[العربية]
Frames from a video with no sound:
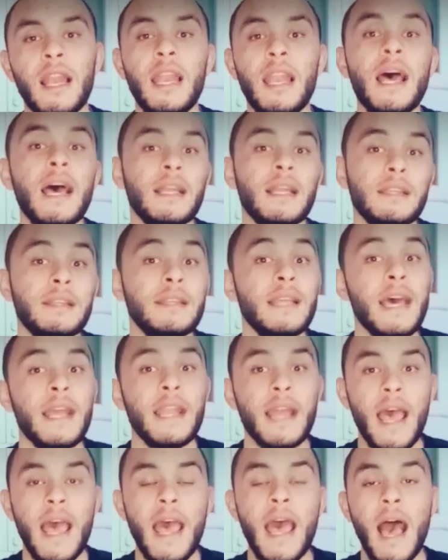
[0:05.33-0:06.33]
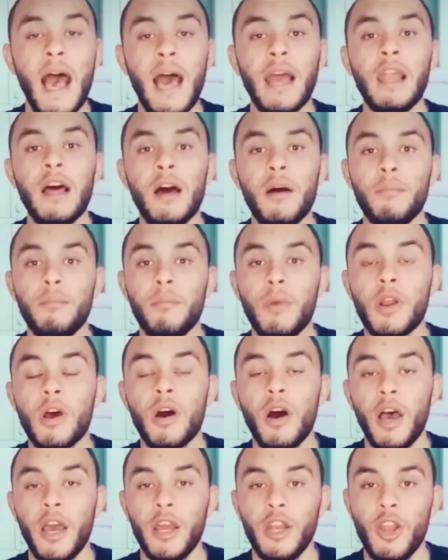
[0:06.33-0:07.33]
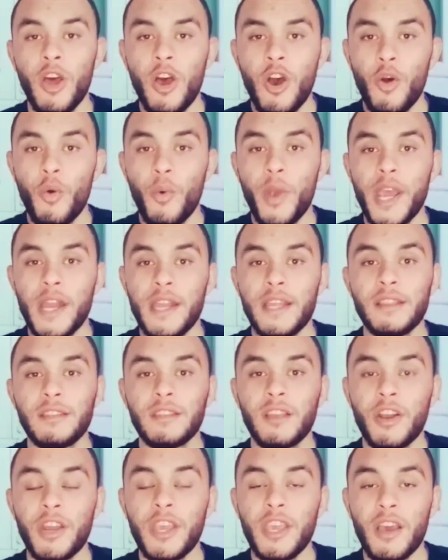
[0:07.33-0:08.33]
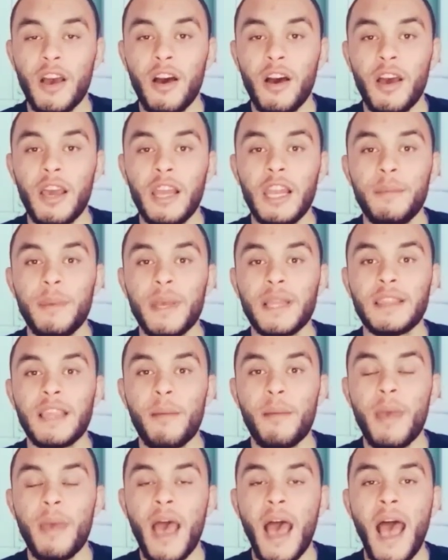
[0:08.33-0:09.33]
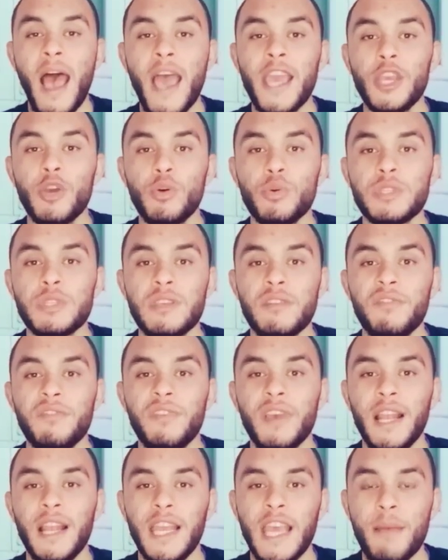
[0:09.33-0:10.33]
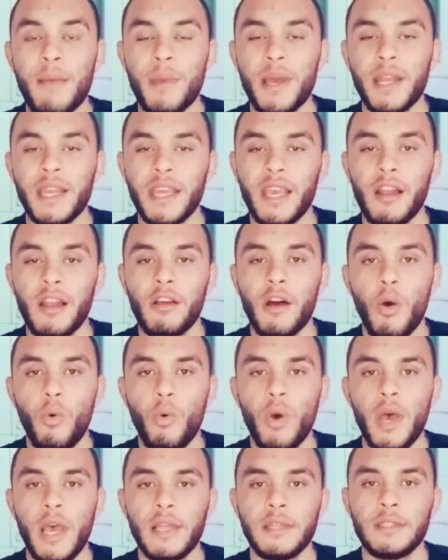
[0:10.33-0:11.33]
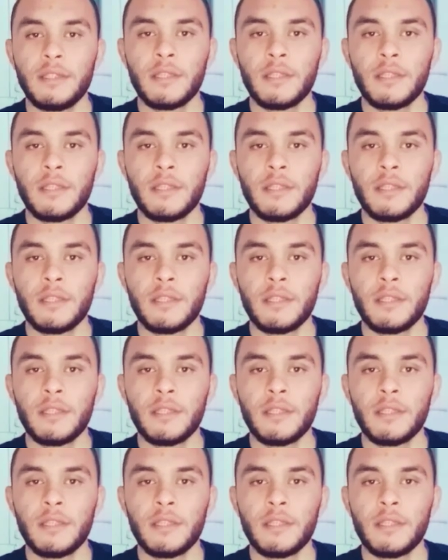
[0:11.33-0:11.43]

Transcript: لا ده نهاه على مراحل وهي دي الطريقه اللي بيتبعها يوسف اليمني القواد